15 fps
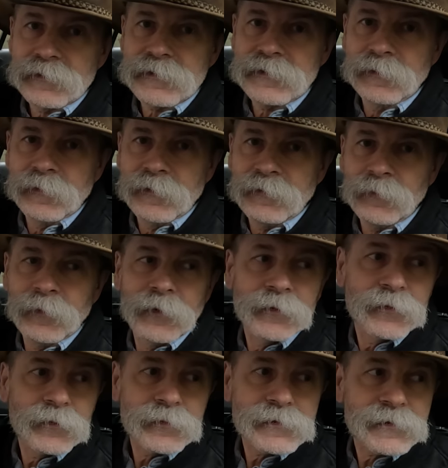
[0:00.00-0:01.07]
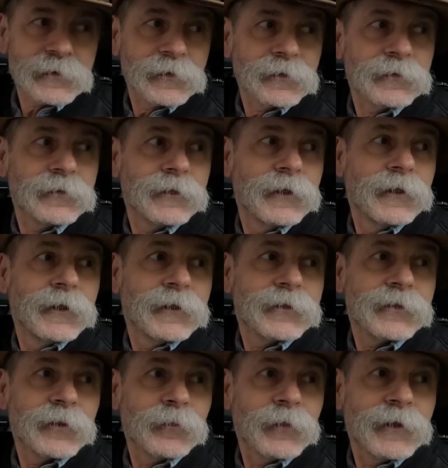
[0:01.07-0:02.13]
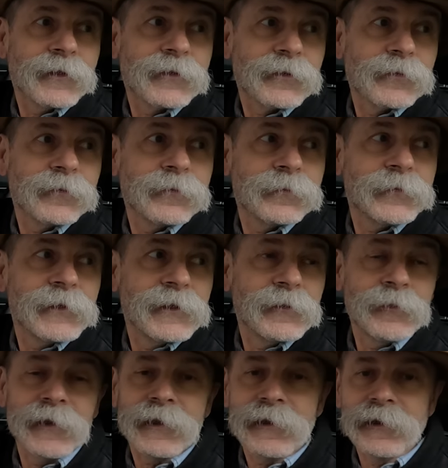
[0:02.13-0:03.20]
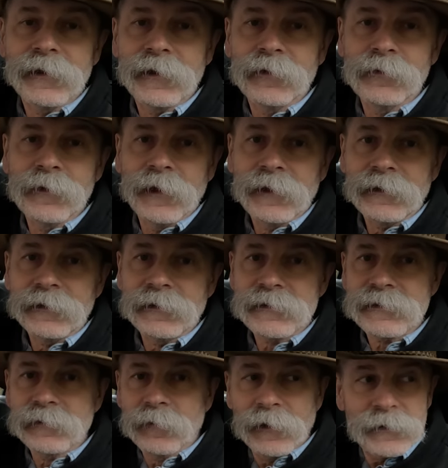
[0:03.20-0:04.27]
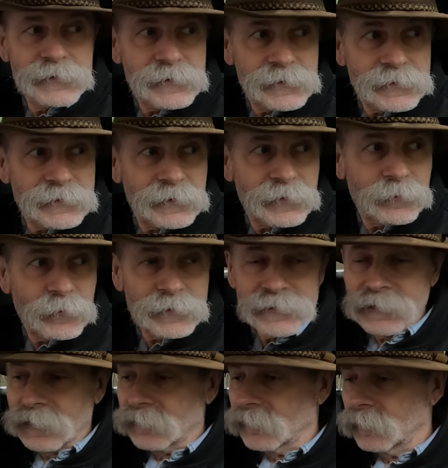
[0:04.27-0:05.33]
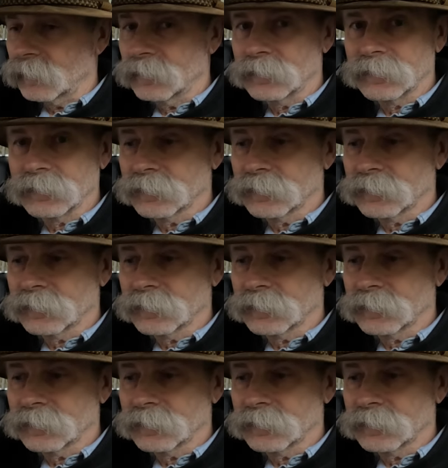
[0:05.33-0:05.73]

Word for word: ruszymy w podróż, to, to będą filmiki regularnie. Trzymajcie się i pozdrawiam.